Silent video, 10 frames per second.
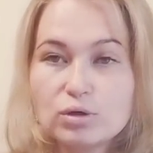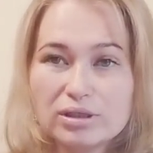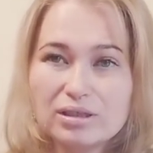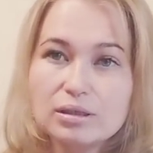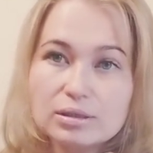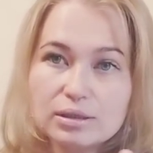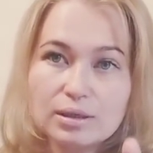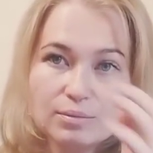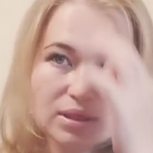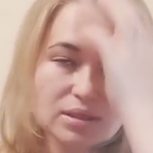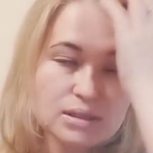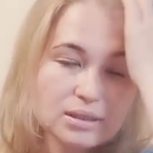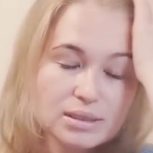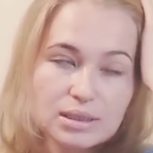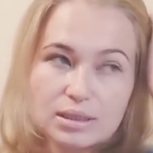У кардонета там есть
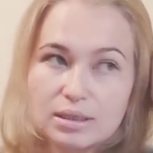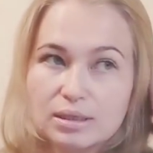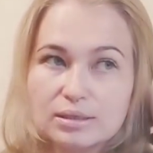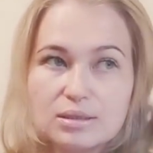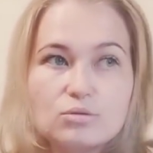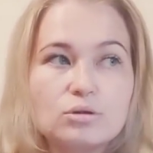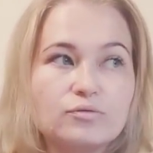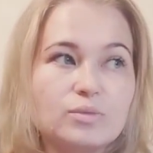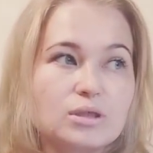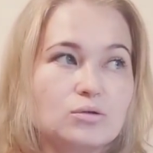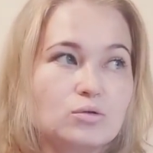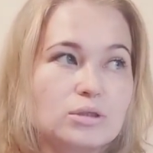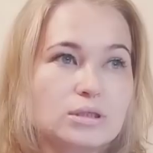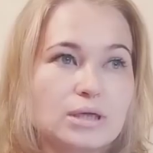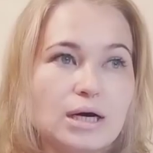несколько артикулов
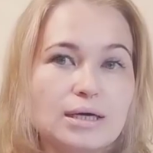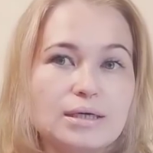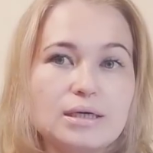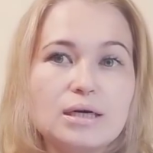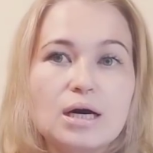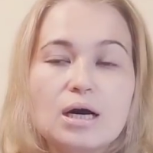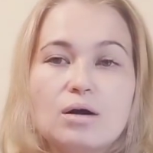мериноса, да, и